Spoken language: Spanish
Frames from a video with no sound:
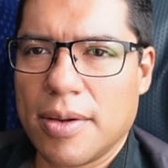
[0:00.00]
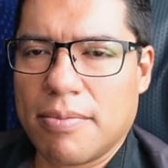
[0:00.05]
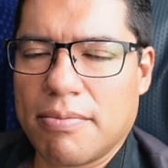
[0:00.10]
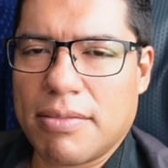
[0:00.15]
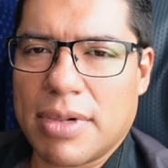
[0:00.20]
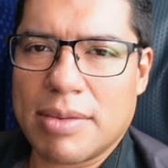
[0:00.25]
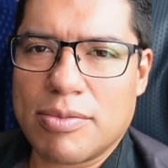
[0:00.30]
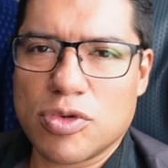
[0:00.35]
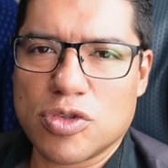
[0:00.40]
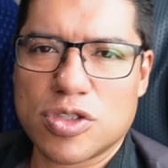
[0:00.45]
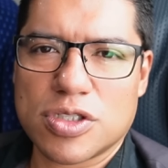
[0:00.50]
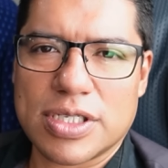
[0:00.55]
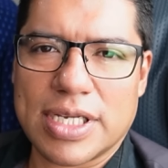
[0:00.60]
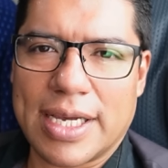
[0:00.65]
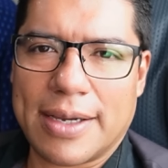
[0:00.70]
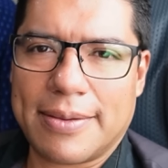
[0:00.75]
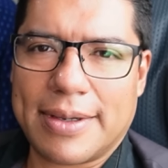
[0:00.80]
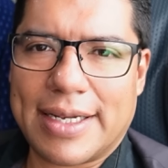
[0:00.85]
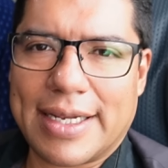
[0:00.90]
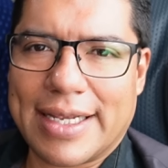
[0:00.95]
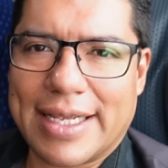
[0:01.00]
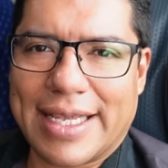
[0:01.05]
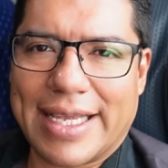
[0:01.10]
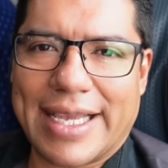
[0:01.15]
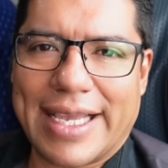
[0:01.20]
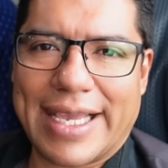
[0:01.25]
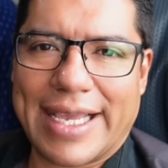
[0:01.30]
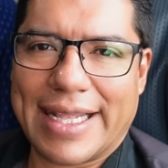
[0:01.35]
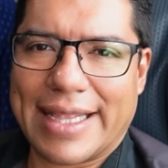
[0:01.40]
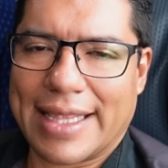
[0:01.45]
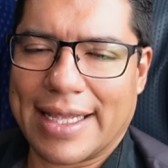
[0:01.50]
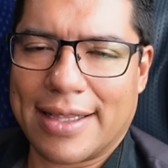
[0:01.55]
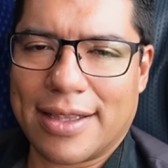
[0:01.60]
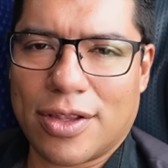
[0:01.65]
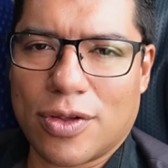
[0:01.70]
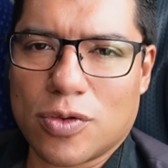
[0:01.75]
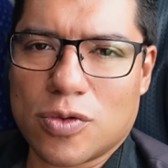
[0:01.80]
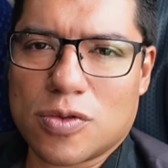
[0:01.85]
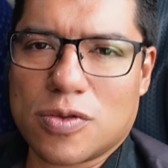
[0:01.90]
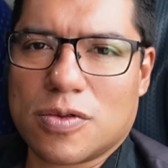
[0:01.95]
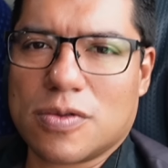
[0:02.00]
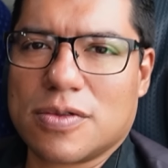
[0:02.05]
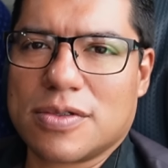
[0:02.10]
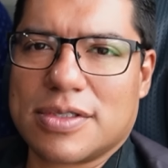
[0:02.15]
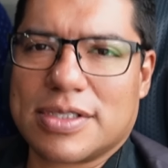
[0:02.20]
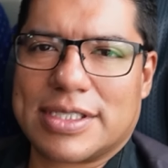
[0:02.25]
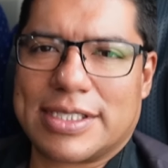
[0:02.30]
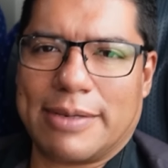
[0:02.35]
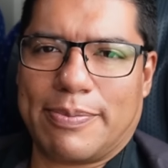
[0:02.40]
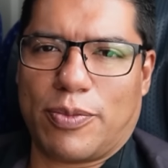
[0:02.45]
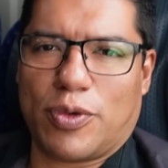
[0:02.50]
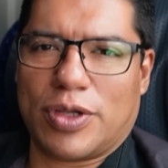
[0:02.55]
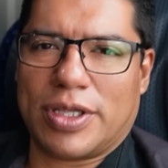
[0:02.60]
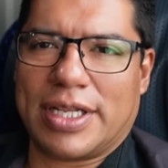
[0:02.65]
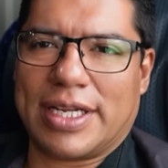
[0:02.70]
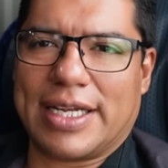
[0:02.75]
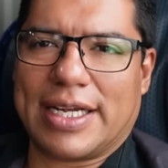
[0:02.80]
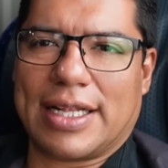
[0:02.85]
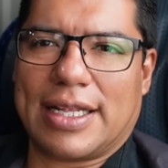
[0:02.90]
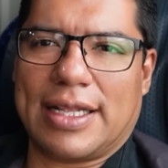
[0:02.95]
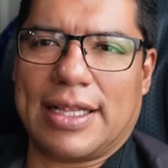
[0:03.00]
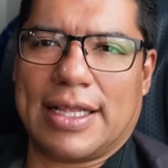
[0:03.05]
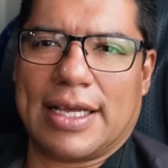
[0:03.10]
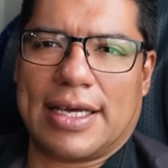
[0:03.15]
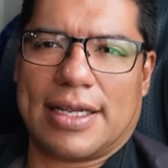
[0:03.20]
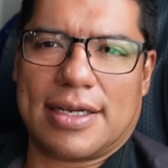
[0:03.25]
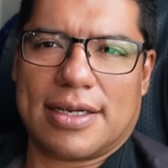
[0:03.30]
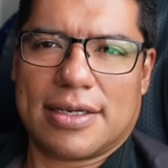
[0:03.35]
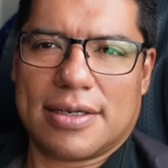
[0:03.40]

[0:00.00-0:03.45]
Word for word: Vamos a ver qué tanto se pueden reclinar.